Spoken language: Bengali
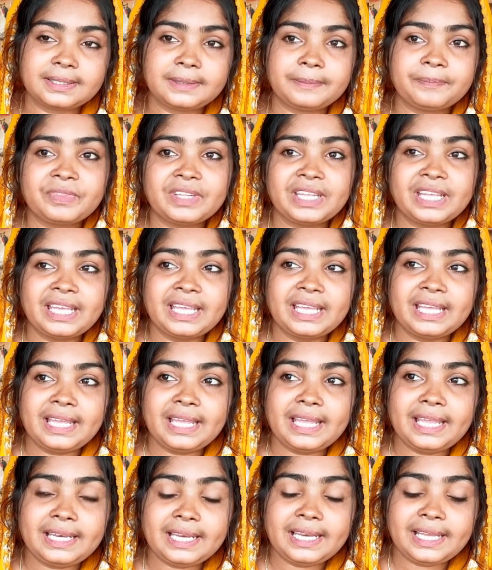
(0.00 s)
আচ্ছা,
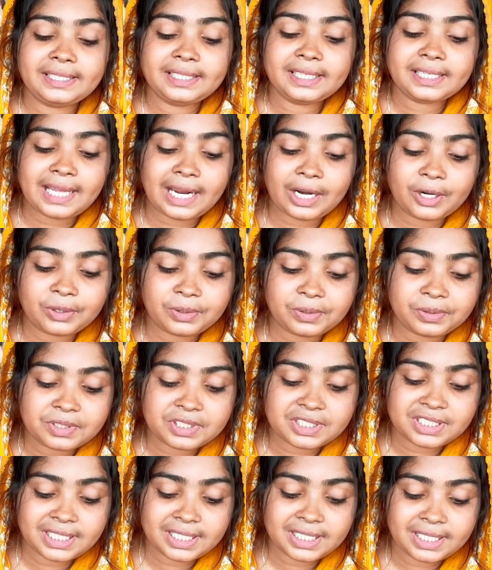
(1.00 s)
এই লাইনের কারণ
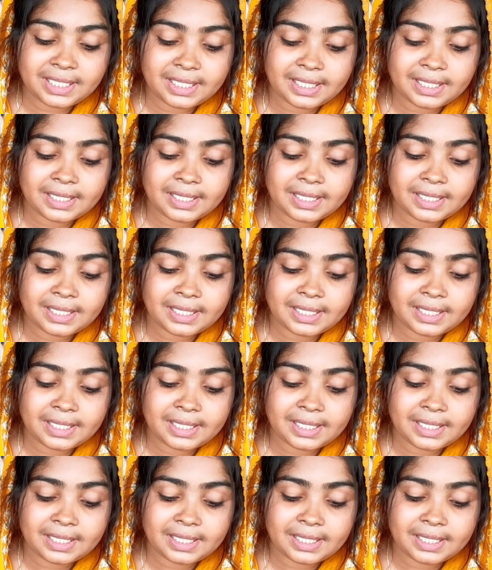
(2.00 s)
হচ্ছে